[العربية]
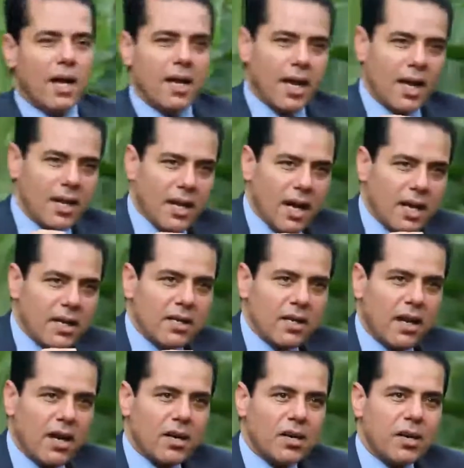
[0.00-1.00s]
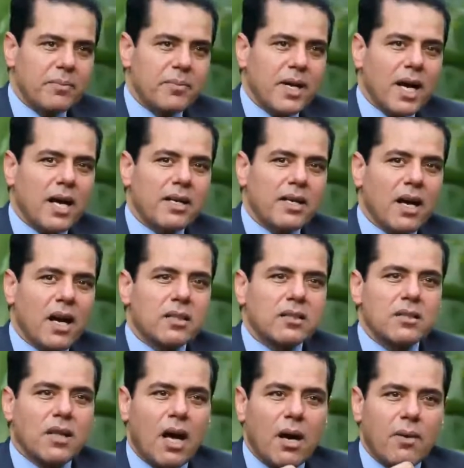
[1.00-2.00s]
هل أكل الحرام يعني
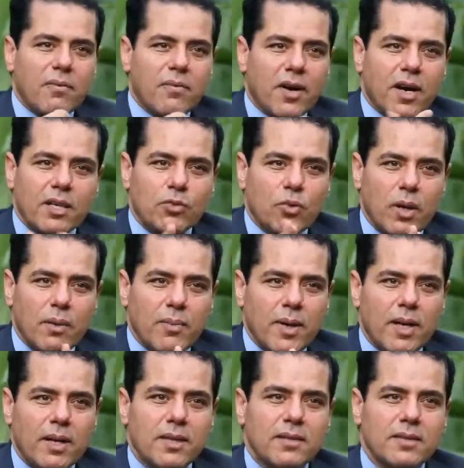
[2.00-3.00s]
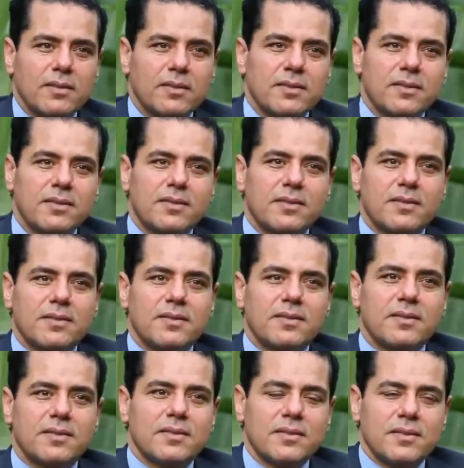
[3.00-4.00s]
الطعام فقط والمال؟
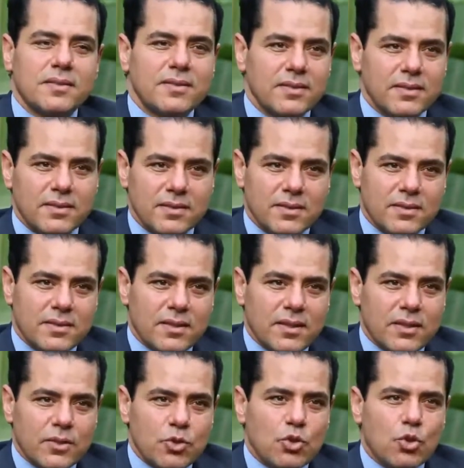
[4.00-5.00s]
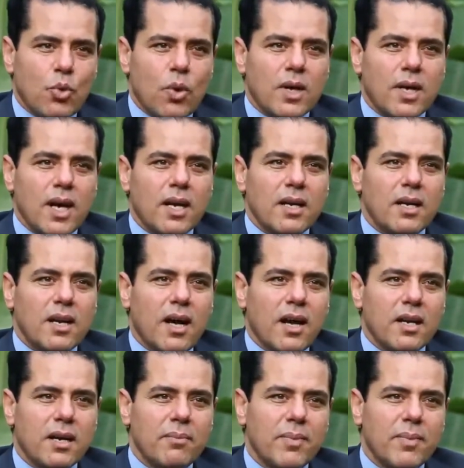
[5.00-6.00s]
لا هو الحرام صور أكل منوع.